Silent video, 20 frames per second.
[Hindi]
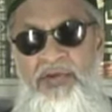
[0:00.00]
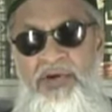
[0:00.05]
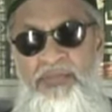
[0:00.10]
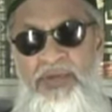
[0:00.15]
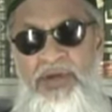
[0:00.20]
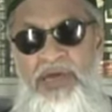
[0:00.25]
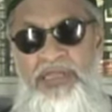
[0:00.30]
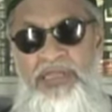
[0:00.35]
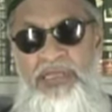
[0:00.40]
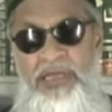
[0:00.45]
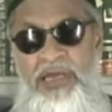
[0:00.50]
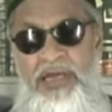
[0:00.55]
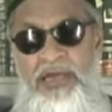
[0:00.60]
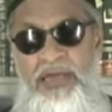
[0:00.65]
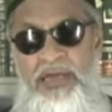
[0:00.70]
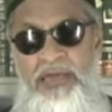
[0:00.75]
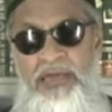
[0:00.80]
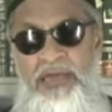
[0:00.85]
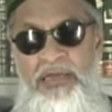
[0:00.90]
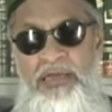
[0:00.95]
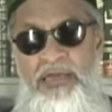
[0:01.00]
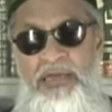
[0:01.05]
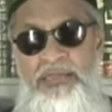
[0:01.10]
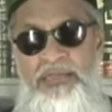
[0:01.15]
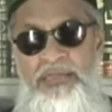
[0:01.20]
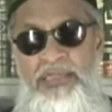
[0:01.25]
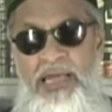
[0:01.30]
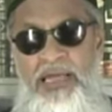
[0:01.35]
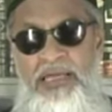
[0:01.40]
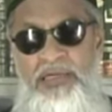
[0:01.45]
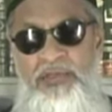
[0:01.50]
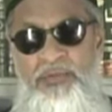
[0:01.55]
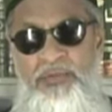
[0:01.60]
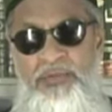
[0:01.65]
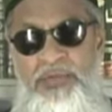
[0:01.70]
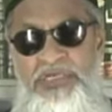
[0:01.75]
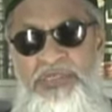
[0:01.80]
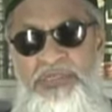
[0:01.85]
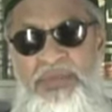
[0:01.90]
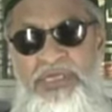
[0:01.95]
फरमा दिया ताकि तुम
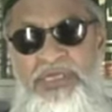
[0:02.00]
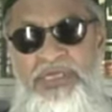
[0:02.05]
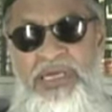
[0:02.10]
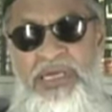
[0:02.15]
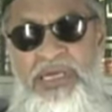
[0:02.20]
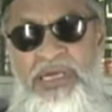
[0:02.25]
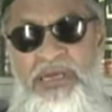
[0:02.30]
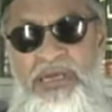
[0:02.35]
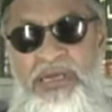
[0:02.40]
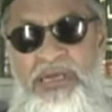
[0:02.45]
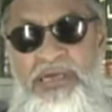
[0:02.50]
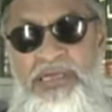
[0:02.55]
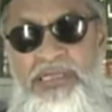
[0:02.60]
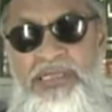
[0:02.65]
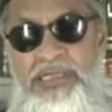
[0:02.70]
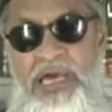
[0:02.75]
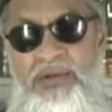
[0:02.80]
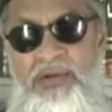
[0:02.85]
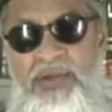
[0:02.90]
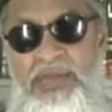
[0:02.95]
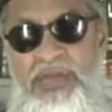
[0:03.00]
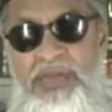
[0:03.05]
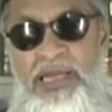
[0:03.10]
इसमें से जानवर